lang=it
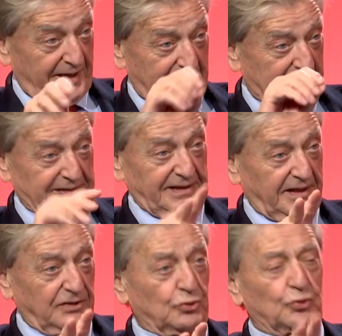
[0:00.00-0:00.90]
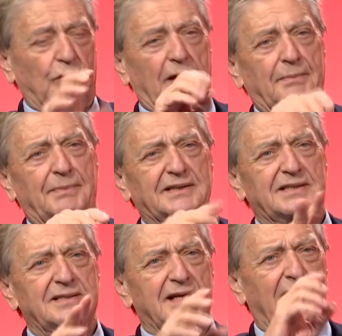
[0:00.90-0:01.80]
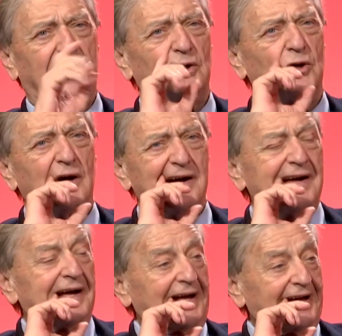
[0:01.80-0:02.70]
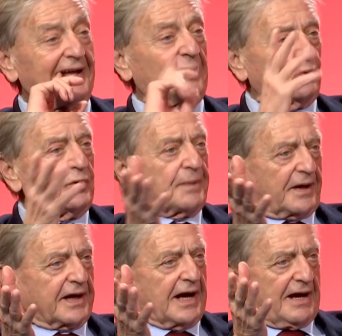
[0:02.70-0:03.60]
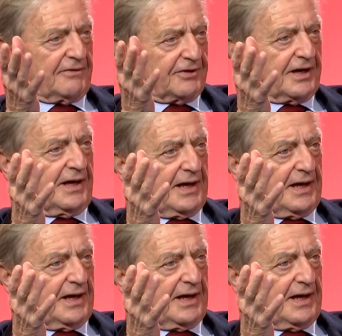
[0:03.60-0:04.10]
addirittura a Batignano, eh, lui pregava